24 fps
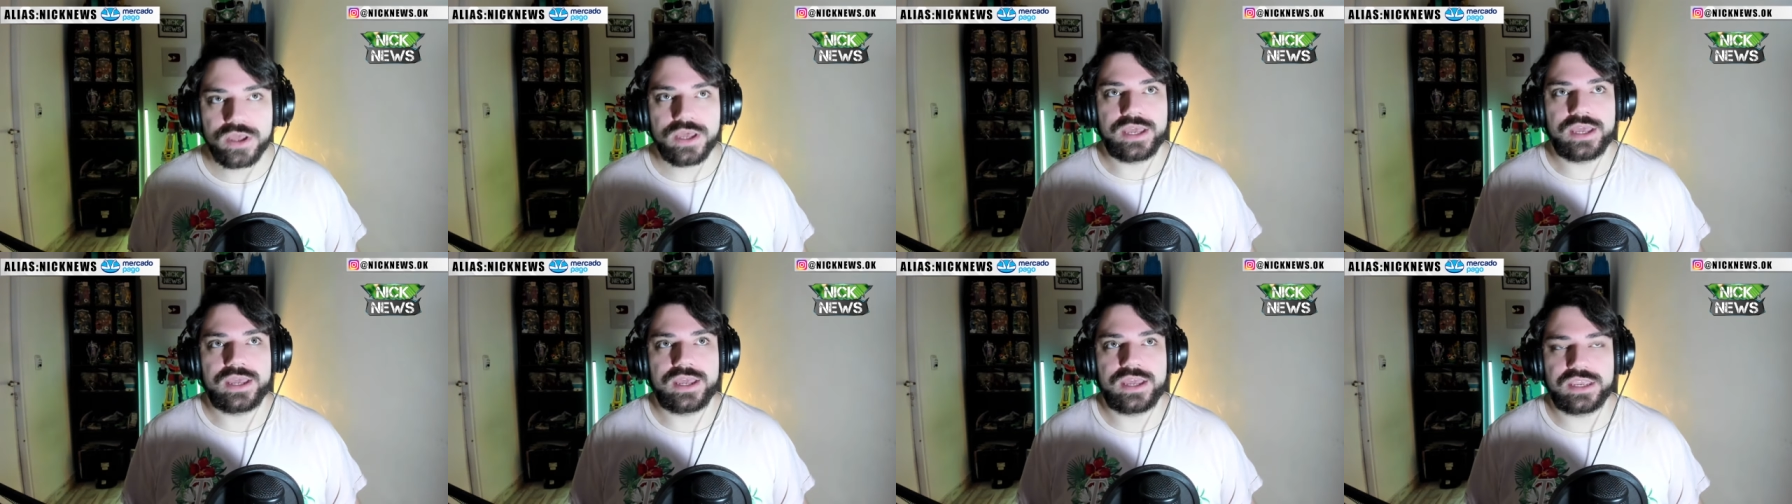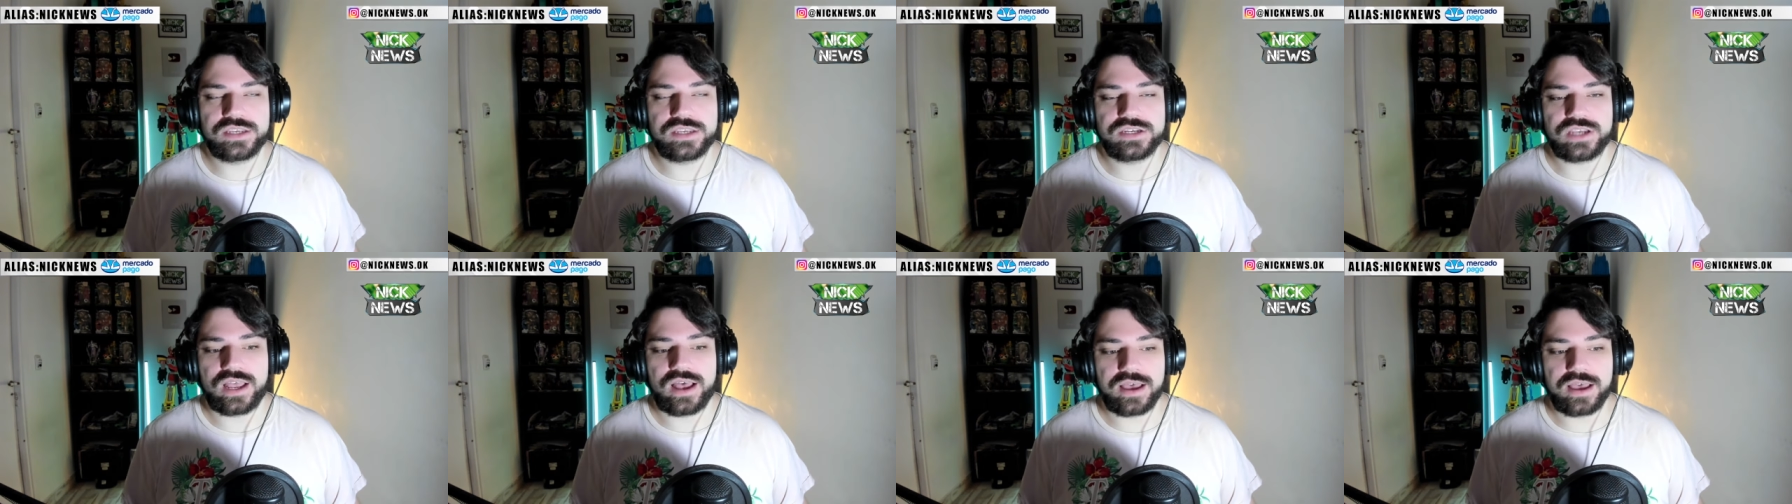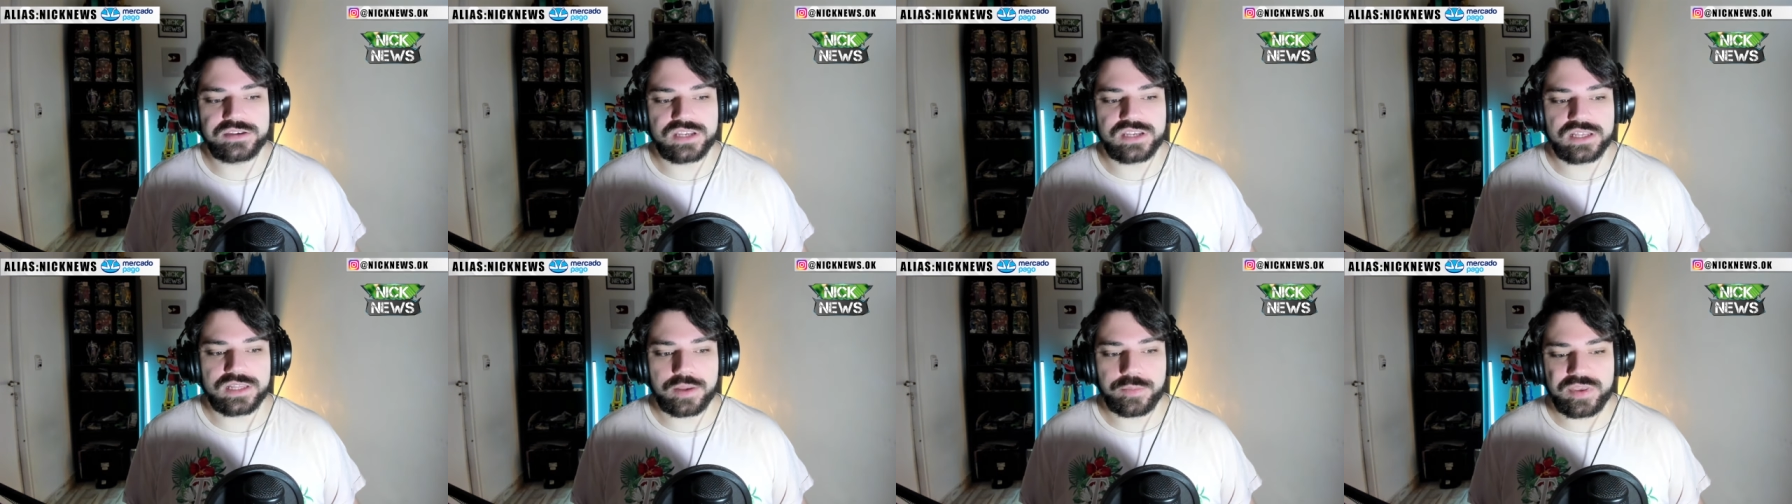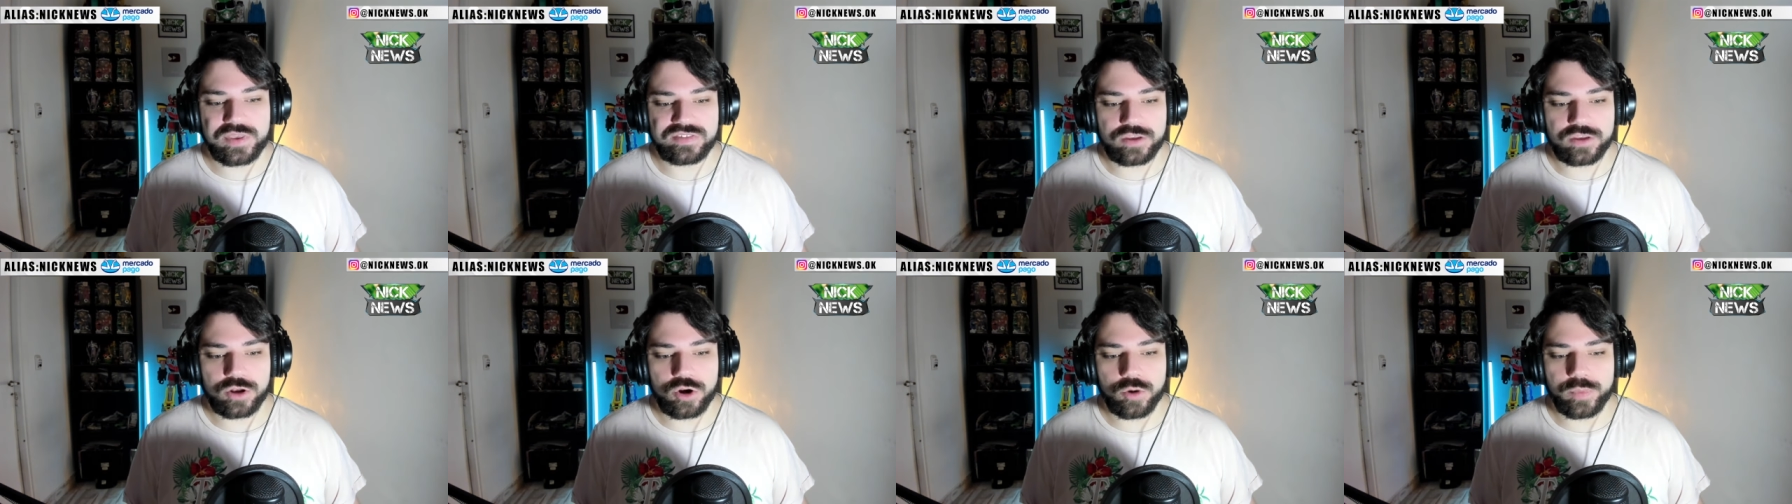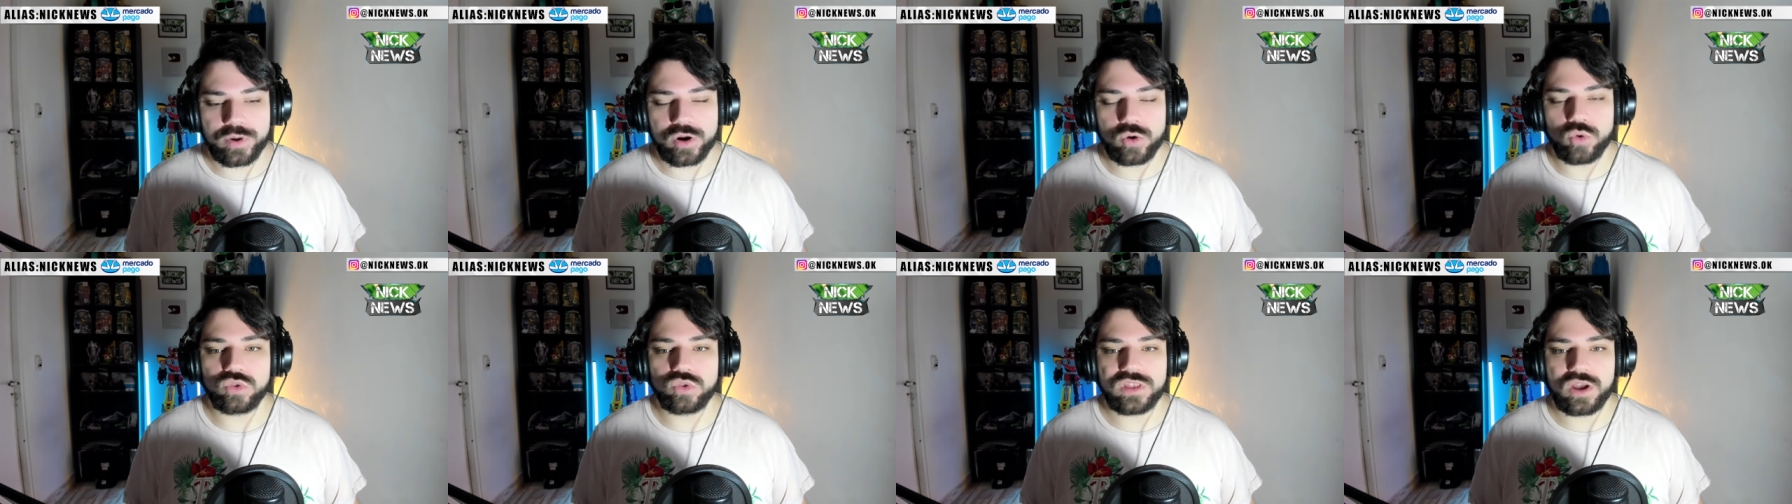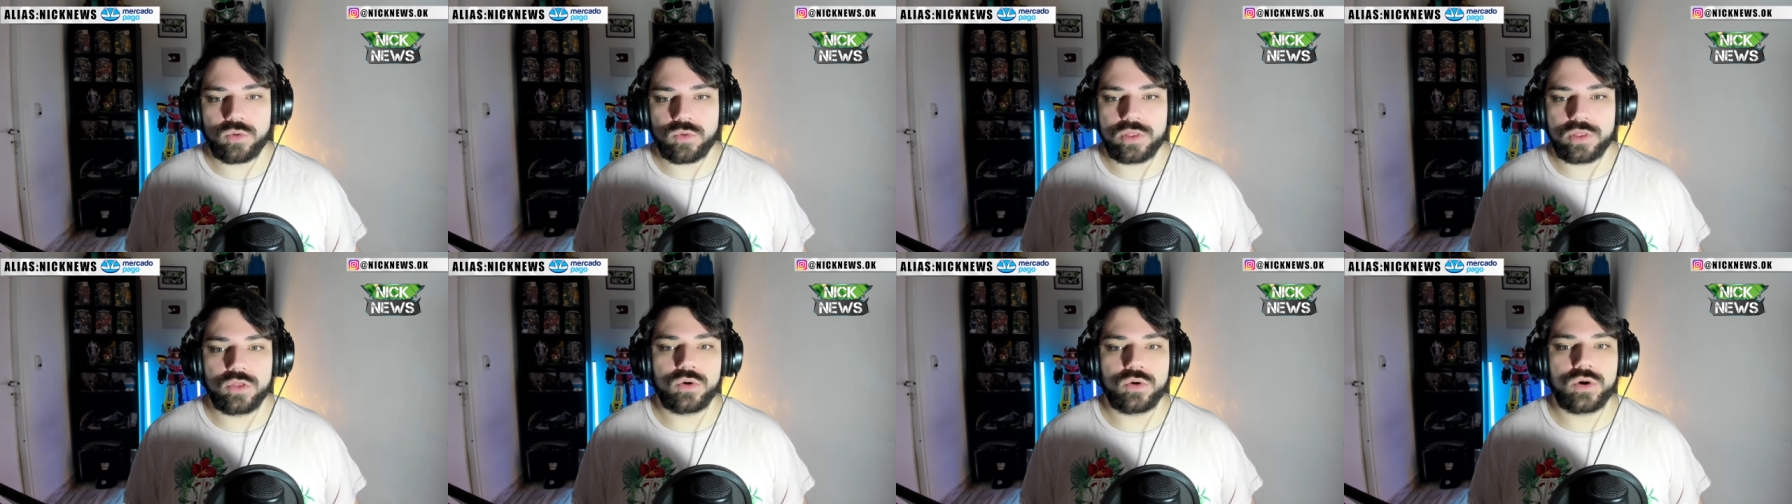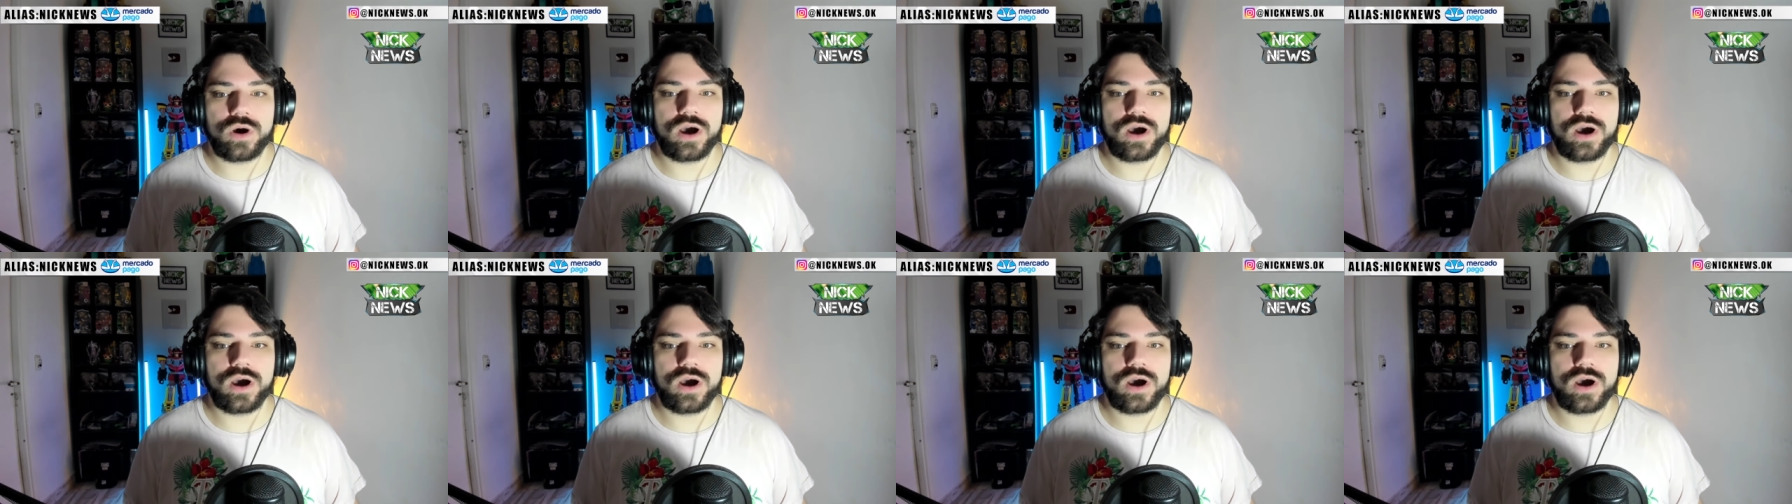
eh, a ella también se lo preguntan cuando